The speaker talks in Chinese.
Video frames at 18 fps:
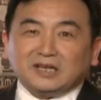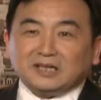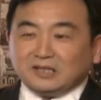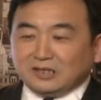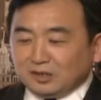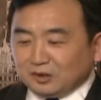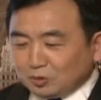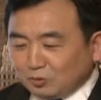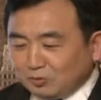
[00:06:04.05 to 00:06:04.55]
天
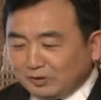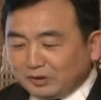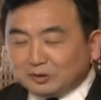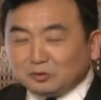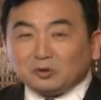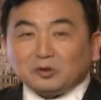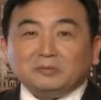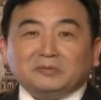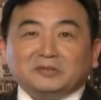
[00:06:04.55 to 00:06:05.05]
作为
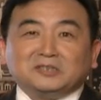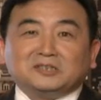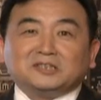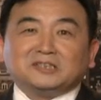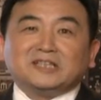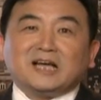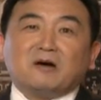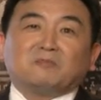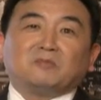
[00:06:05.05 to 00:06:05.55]
对比之
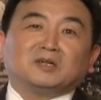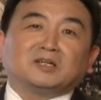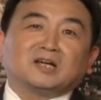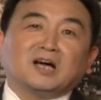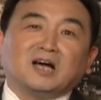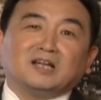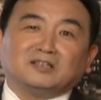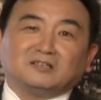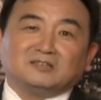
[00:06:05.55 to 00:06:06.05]
下，我们
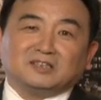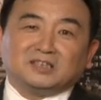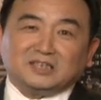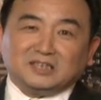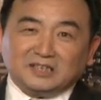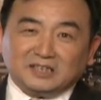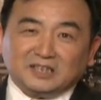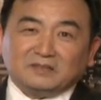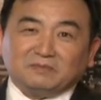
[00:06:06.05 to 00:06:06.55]
看到的
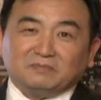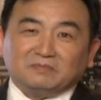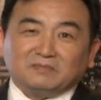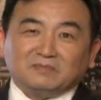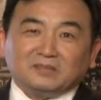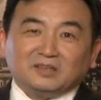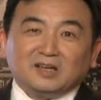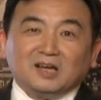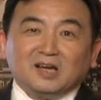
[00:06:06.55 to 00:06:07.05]
一切。
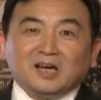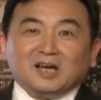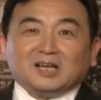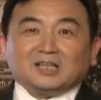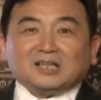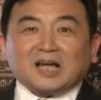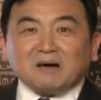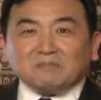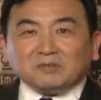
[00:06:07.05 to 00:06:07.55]

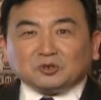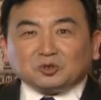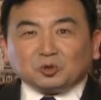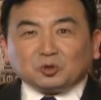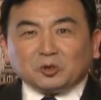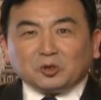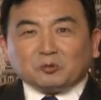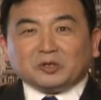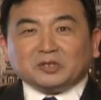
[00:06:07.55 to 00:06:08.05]
他们
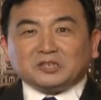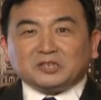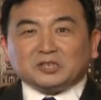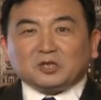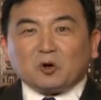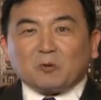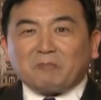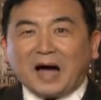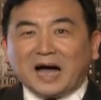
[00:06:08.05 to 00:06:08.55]
摧毁之
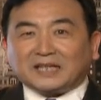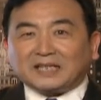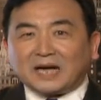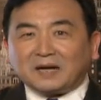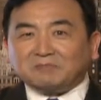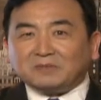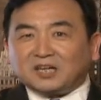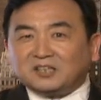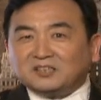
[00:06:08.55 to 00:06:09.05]
后，把
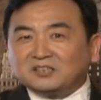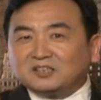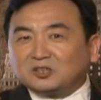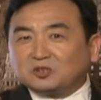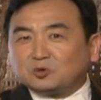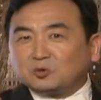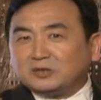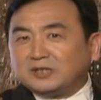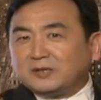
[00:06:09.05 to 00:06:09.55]
他们的儿子
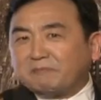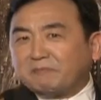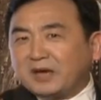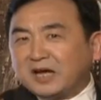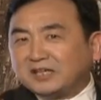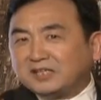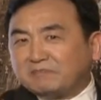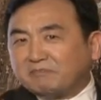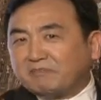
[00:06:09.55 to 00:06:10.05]
孙子
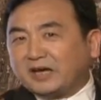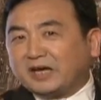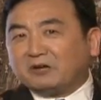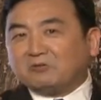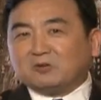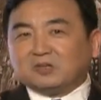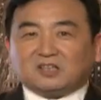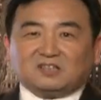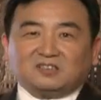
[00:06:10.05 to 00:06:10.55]
变成美
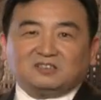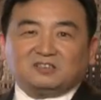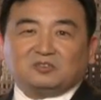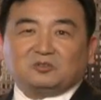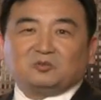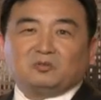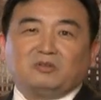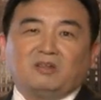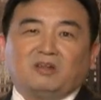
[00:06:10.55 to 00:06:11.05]
国的儿子
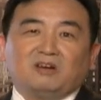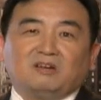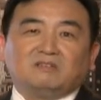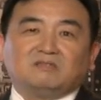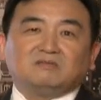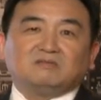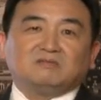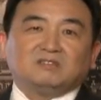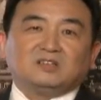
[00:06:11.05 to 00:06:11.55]
孙子。
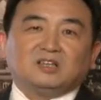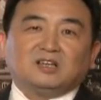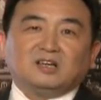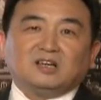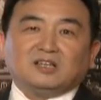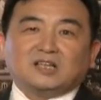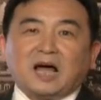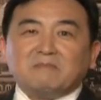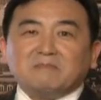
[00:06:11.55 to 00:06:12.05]

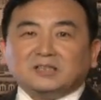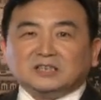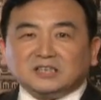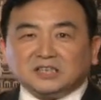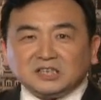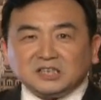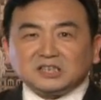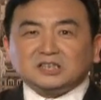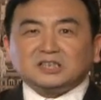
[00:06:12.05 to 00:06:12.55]
他们
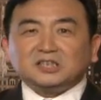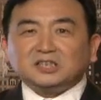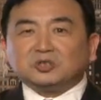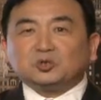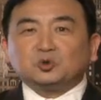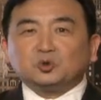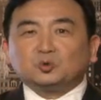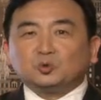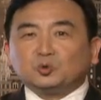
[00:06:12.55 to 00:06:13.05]
清
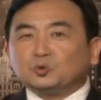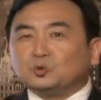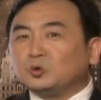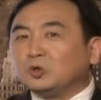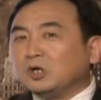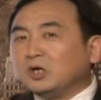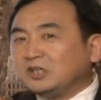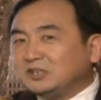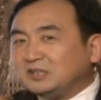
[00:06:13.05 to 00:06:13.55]
清楚楚
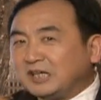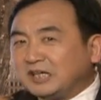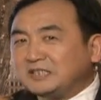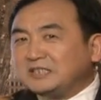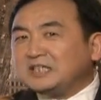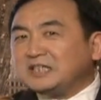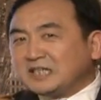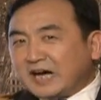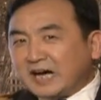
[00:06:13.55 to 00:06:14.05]

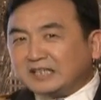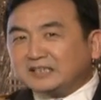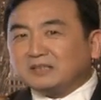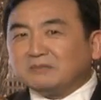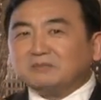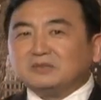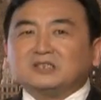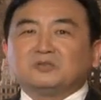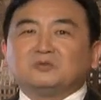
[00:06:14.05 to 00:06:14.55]
人应该
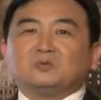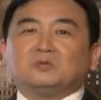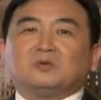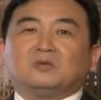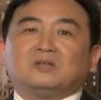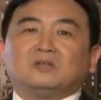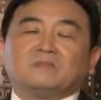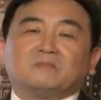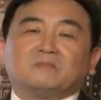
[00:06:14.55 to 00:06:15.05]
怎么生活，